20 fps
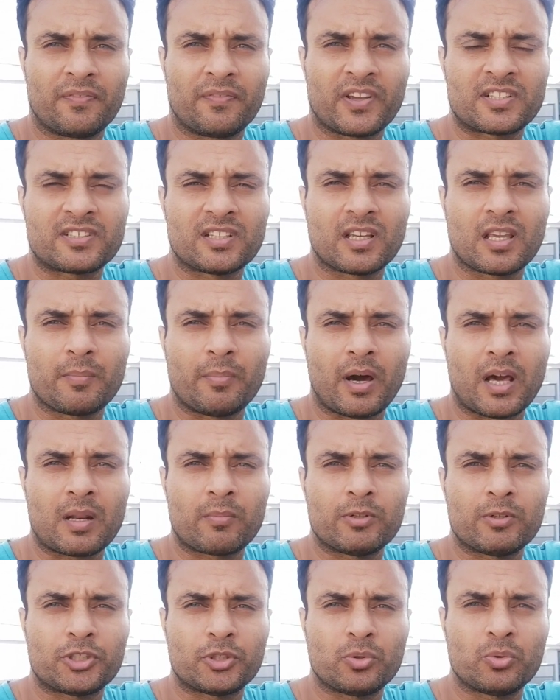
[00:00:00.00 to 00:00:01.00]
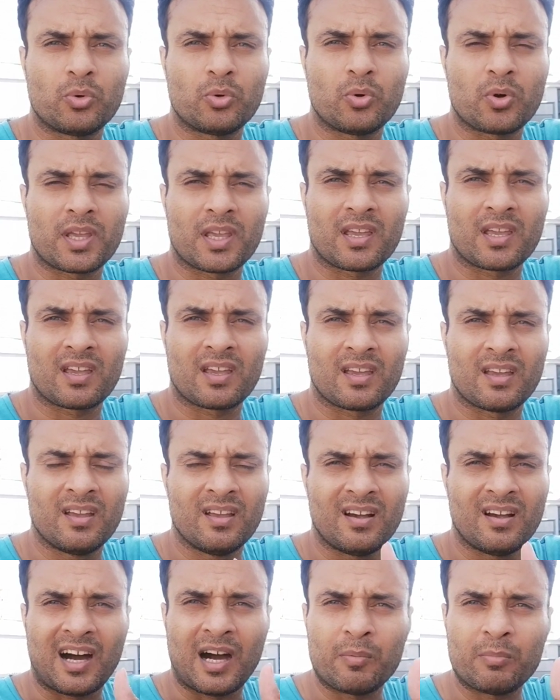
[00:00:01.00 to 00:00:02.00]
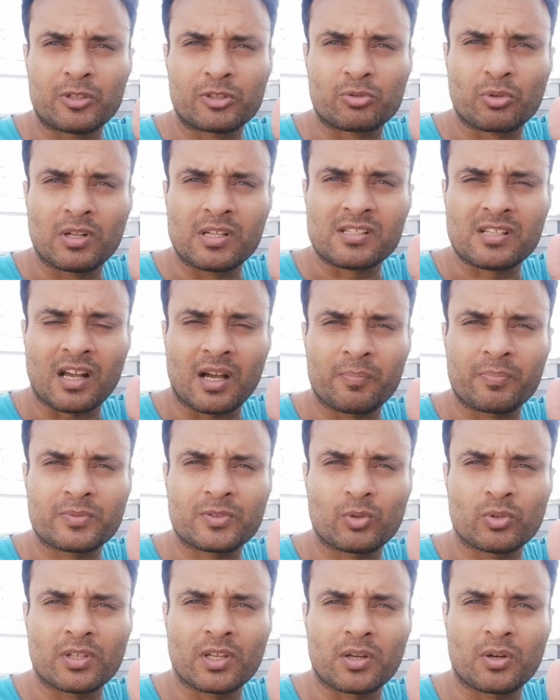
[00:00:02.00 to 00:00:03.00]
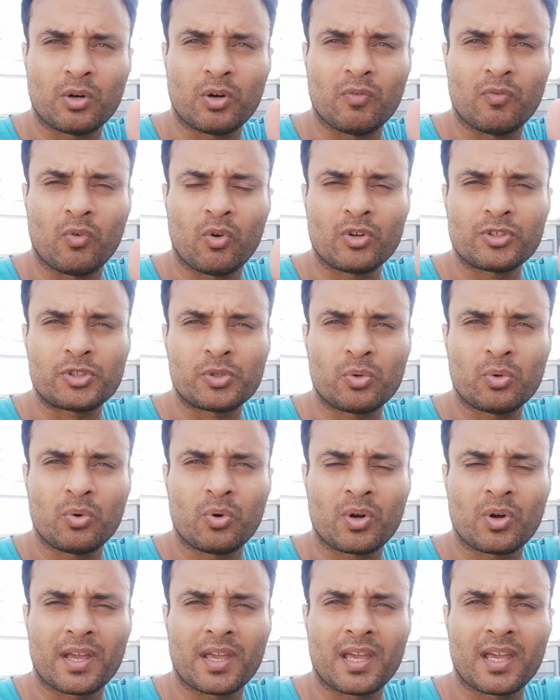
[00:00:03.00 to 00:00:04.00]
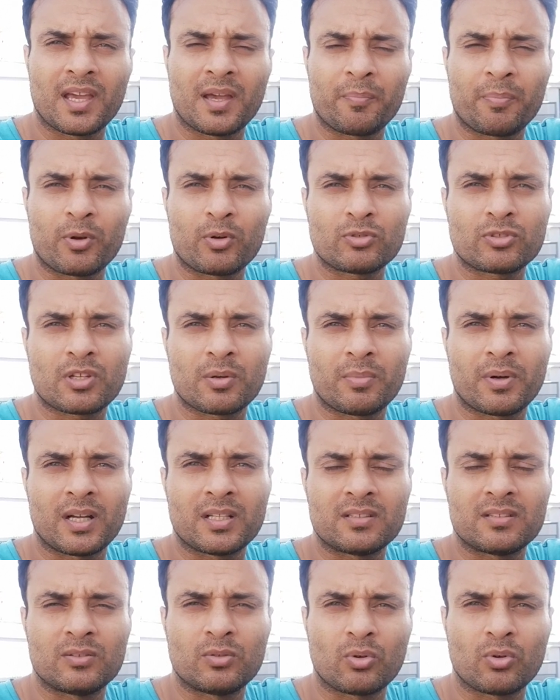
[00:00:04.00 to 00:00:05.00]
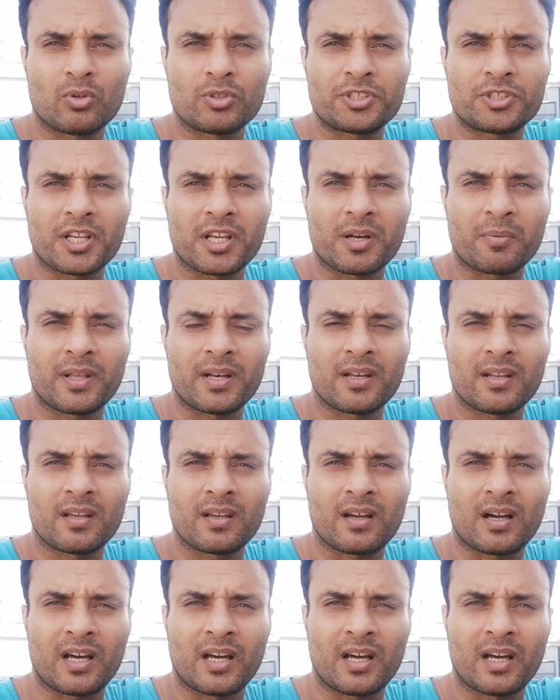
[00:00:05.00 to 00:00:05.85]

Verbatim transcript: फिक्सिंग के बारे में शुरू हो गए हैं आमिर सोहेल साहब को देखो वो शुरू हो गए हैं फिर उसके बाद दोनों चेयरमैन